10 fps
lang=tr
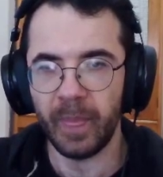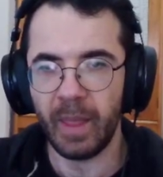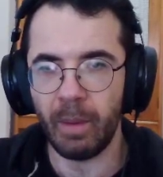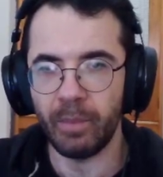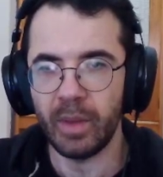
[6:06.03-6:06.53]

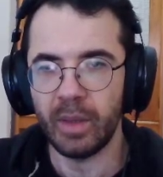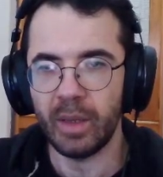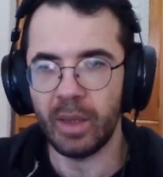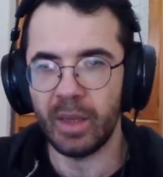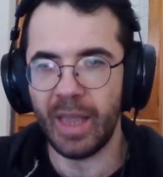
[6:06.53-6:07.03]
Tamam.
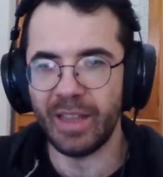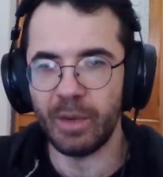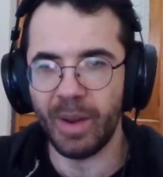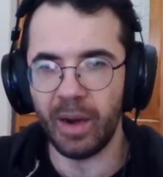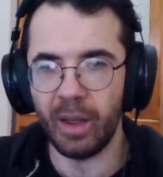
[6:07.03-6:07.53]
Ee,
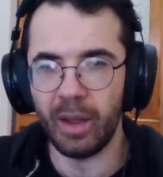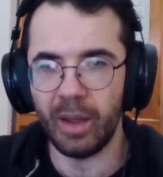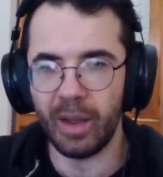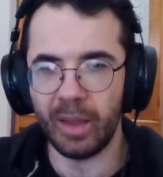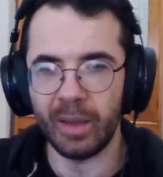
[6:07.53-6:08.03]
Enderman
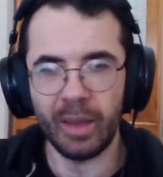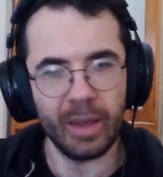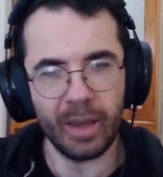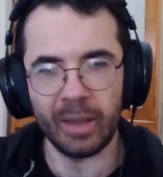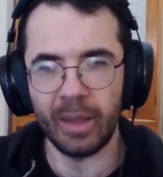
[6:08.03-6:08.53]
al al